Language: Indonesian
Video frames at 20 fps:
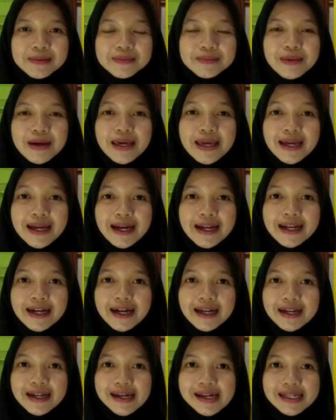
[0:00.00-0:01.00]
Baik
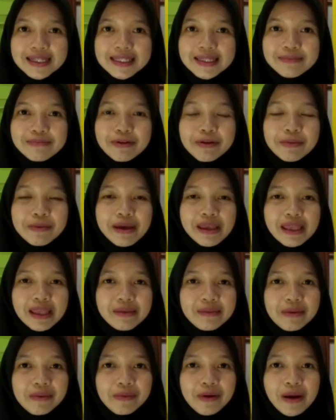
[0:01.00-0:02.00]
anak-anak, sebelum kita
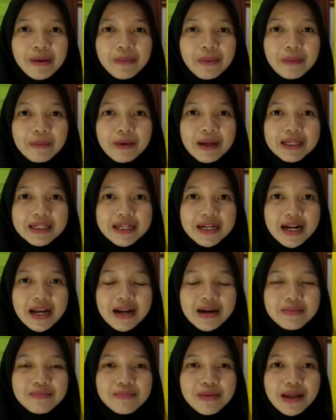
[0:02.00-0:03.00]
memulai
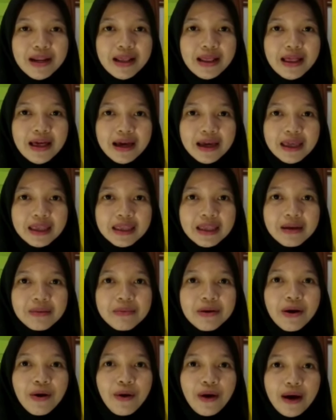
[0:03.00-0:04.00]
pembelajaran, marilah kita
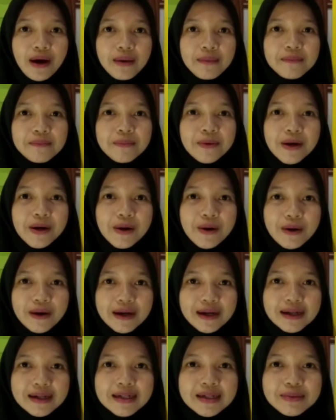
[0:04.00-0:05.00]
berdoa.
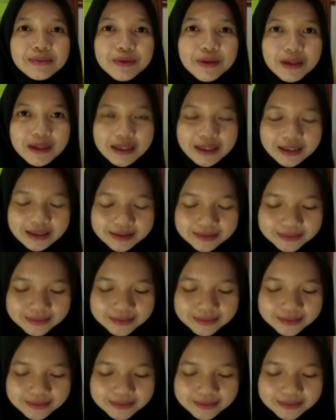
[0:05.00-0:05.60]
Berdoa dimulai.